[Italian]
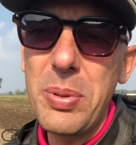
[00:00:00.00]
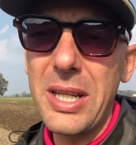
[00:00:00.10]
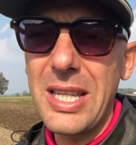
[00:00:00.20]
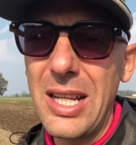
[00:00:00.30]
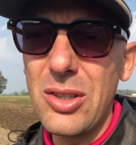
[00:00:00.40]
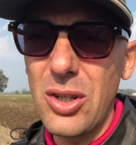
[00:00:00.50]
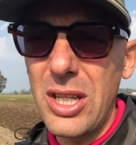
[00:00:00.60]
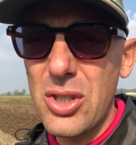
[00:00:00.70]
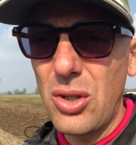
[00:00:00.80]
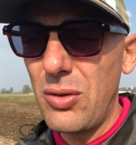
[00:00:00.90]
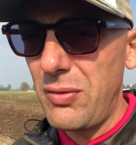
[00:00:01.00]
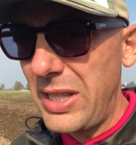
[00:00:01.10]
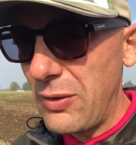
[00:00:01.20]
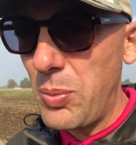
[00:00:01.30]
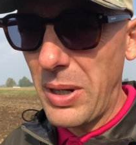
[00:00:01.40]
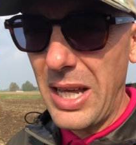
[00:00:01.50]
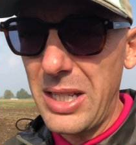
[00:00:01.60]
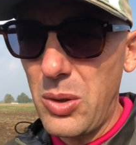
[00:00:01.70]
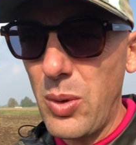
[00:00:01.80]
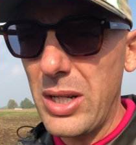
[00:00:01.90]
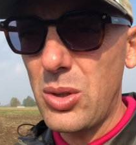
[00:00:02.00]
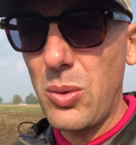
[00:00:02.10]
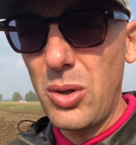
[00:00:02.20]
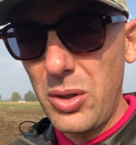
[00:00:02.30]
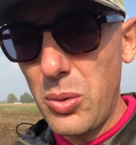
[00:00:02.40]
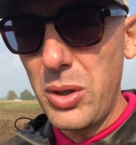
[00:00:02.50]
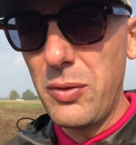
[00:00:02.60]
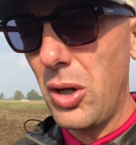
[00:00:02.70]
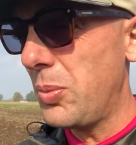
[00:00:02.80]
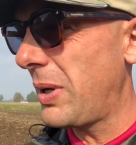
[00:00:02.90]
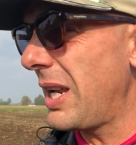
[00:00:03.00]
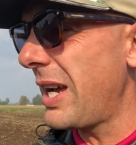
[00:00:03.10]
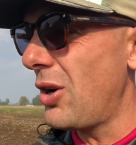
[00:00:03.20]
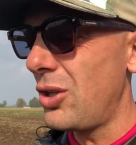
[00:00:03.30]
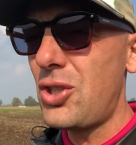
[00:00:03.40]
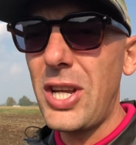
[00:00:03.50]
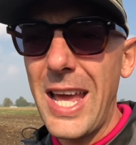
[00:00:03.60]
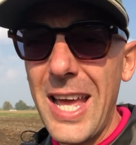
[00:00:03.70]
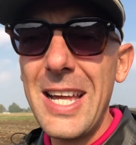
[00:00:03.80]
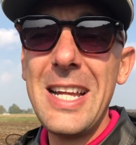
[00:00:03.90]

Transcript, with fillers: pertanto adesso non vi devo parlare di questo, quello di cui vi voglio parlare oggi è